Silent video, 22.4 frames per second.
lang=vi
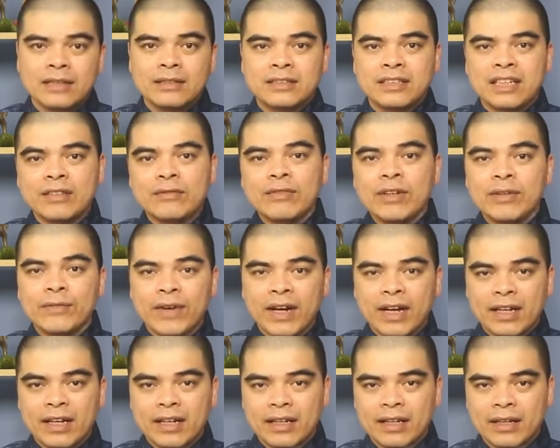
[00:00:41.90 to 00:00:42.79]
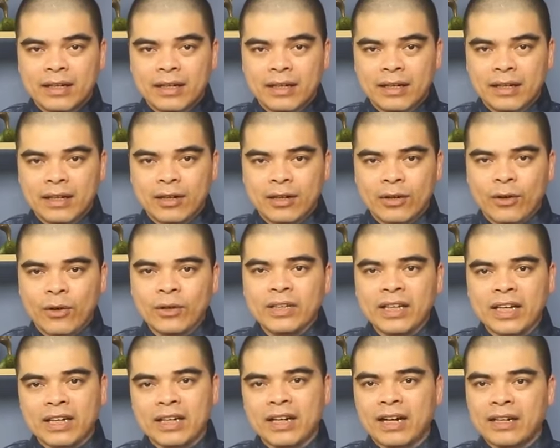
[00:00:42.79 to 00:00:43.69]
Chính vì vậy, có
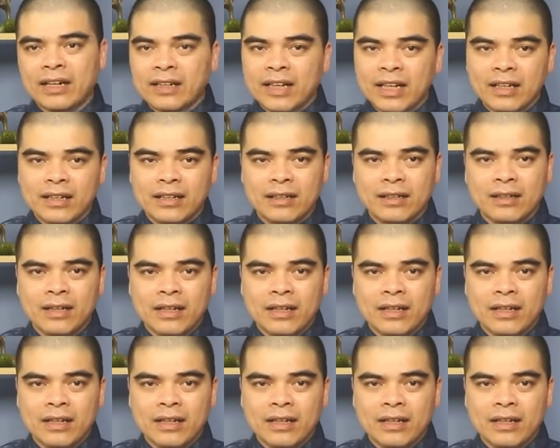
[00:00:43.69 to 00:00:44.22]
thể khẳng định